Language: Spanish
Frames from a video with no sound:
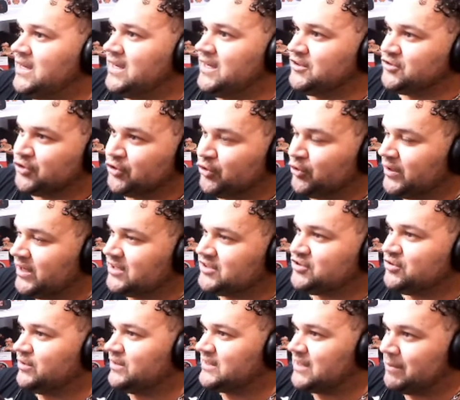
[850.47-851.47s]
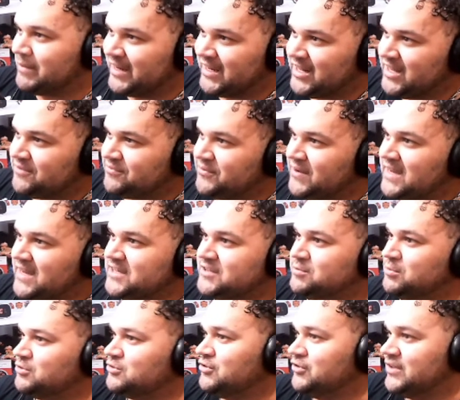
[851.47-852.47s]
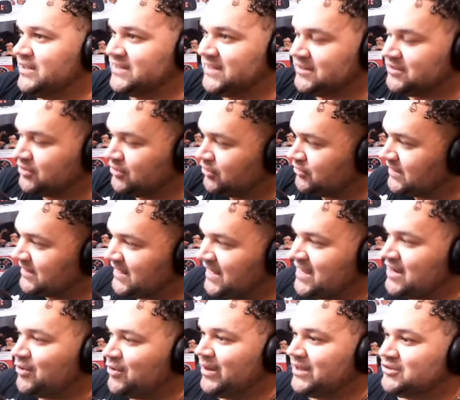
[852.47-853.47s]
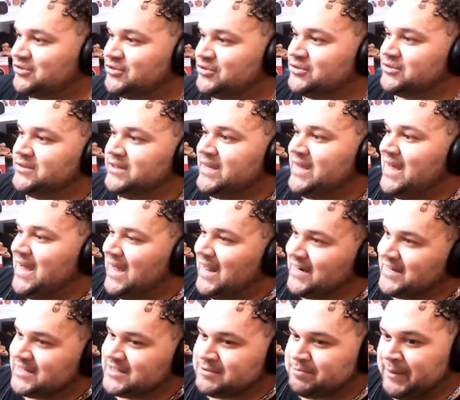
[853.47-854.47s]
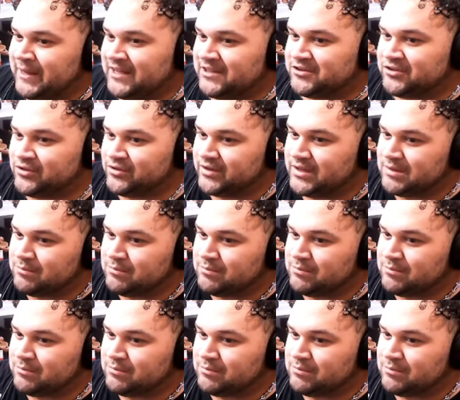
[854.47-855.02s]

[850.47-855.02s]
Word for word: y todo eso, nuestra página de Facebook, donde están todos los detalles nuestros al respecto.